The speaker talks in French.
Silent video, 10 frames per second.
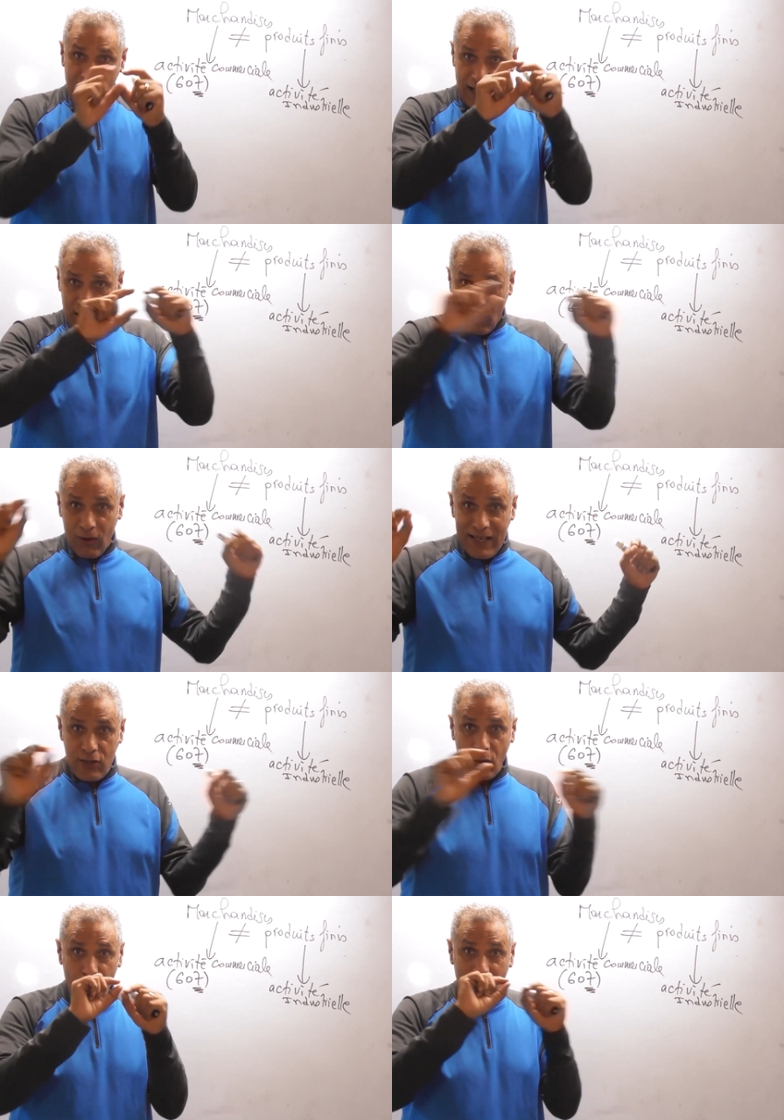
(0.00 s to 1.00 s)
euh, en
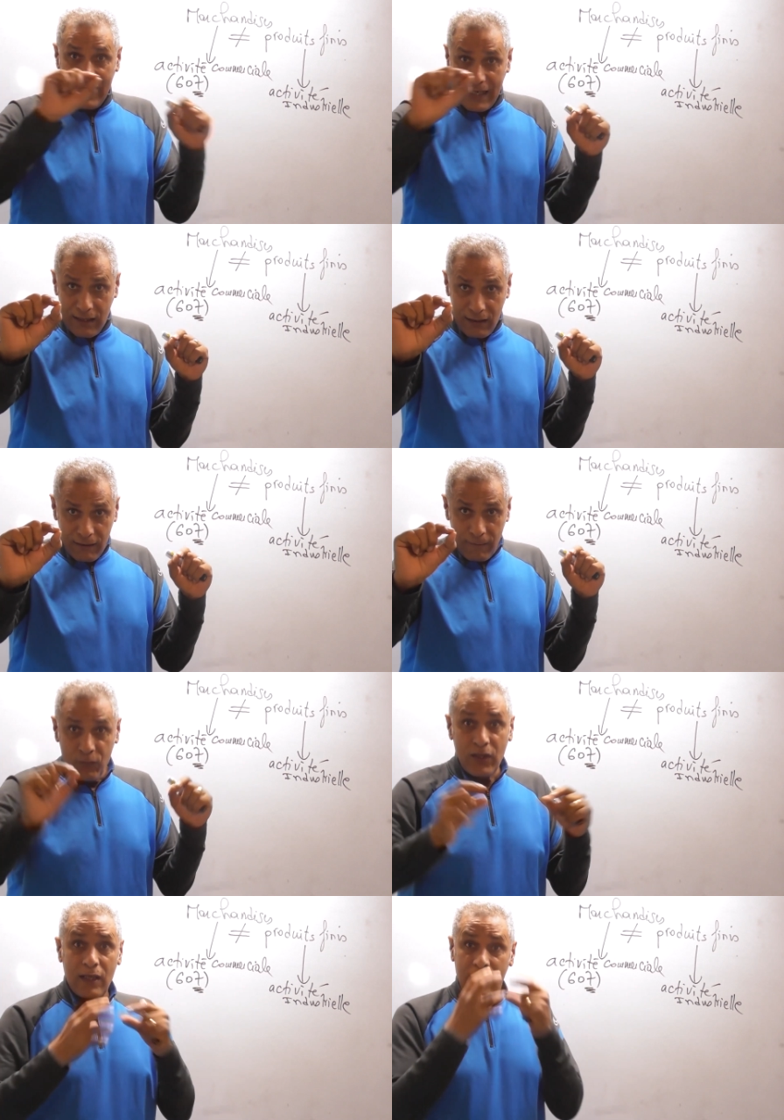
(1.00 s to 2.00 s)
lisant une ligne,
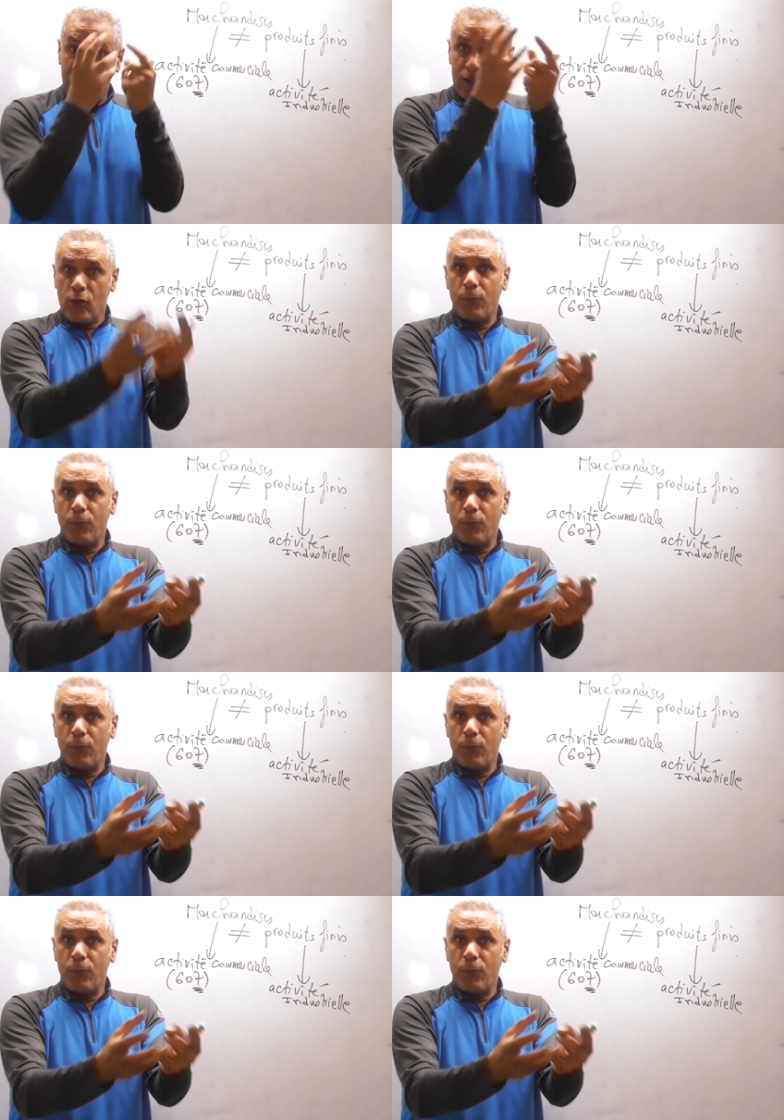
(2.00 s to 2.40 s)
je